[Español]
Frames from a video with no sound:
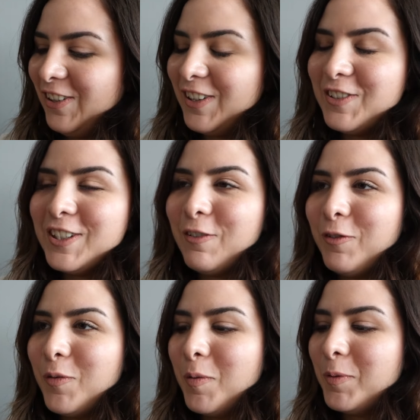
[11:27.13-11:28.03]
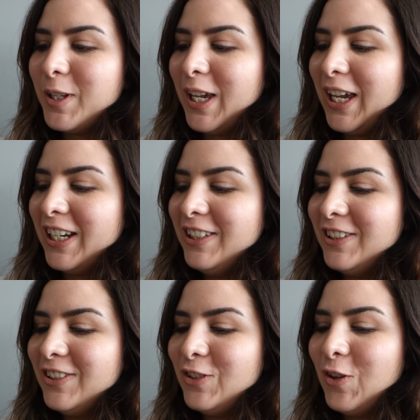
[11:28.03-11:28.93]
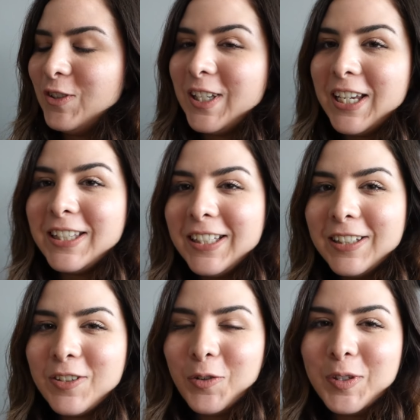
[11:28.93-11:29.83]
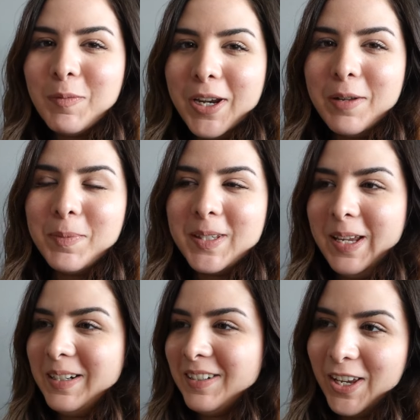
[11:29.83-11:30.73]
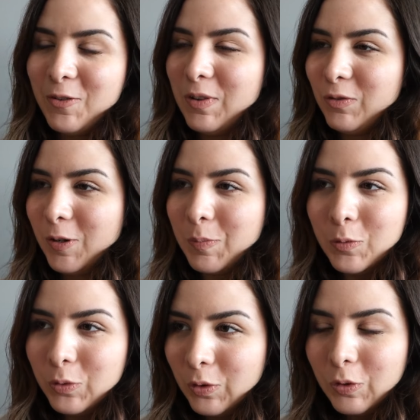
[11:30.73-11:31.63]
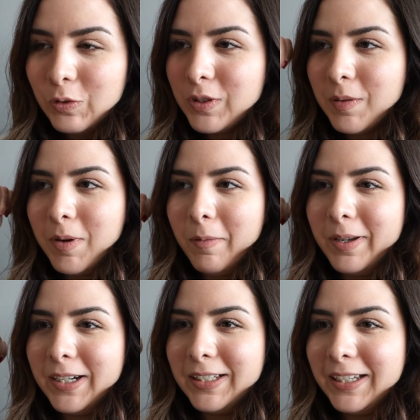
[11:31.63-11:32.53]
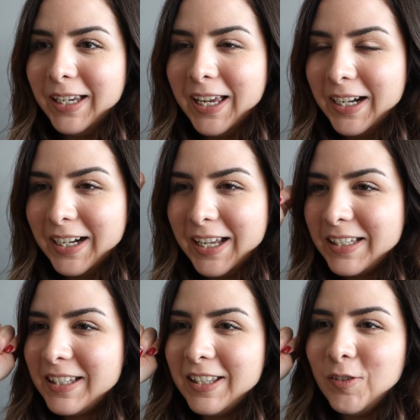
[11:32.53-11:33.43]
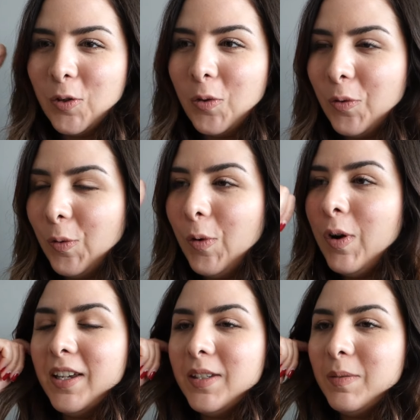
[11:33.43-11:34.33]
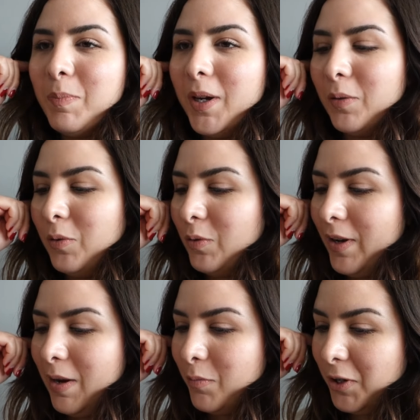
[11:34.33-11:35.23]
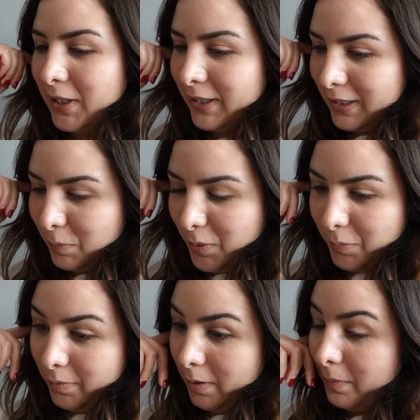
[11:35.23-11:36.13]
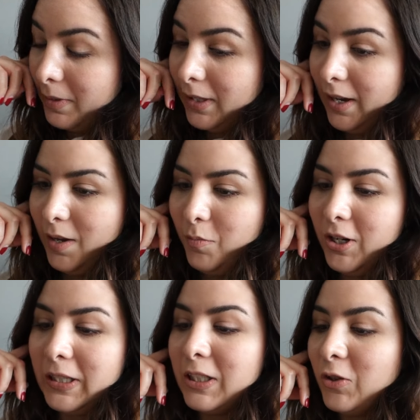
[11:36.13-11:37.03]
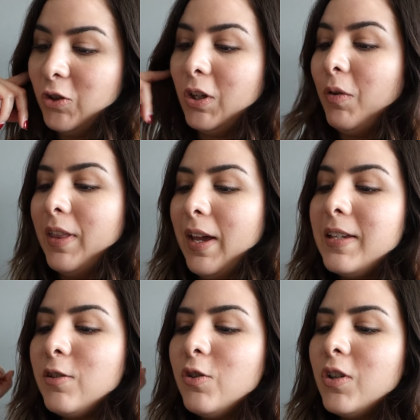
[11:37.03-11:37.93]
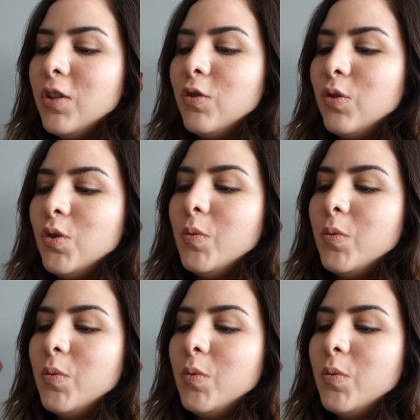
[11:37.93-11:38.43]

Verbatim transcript: lo digo de esta forma porque no sé qué tantas cosas vayan a pasar en cuanto al mundo, si va a haber guerras y todo. Espero no haya muertes, pero probablemente haya muertes, no tengo idea. Eso es lo que yo estoy